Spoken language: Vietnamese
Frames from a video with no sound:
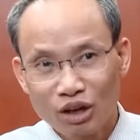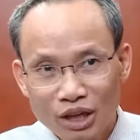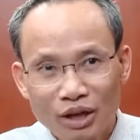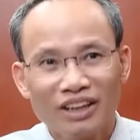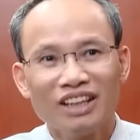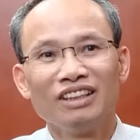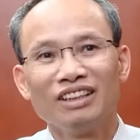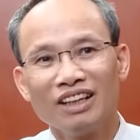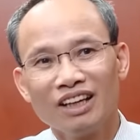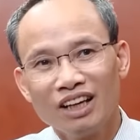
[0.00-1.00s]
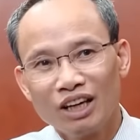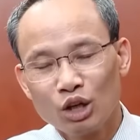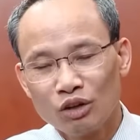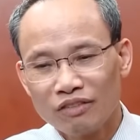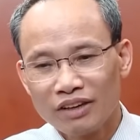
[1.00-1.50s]
có điều kiện hơn
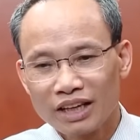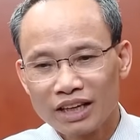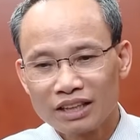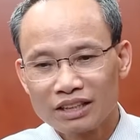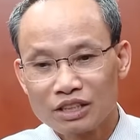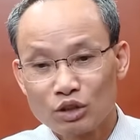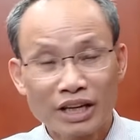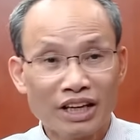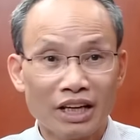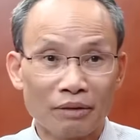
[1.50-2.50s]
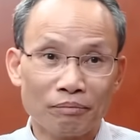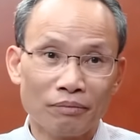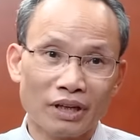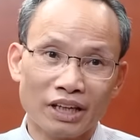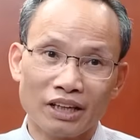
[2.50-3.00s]
đối với các doanh nghiệp
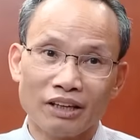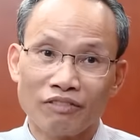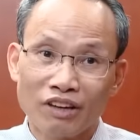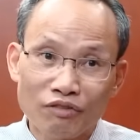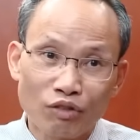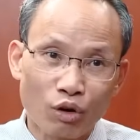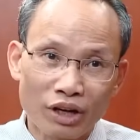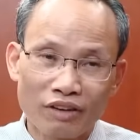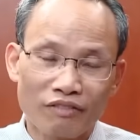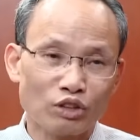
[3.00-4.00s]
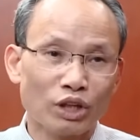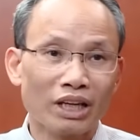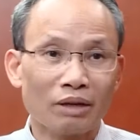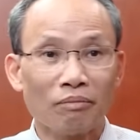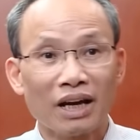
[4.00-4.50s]
phân phối và
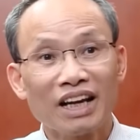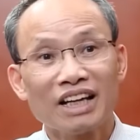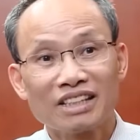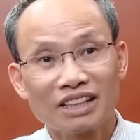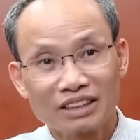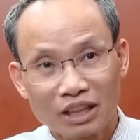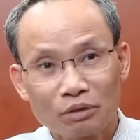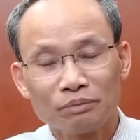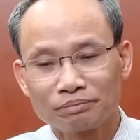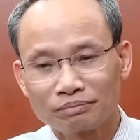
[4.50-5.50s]
doanh nghiệp bán lẻ xăng dầu.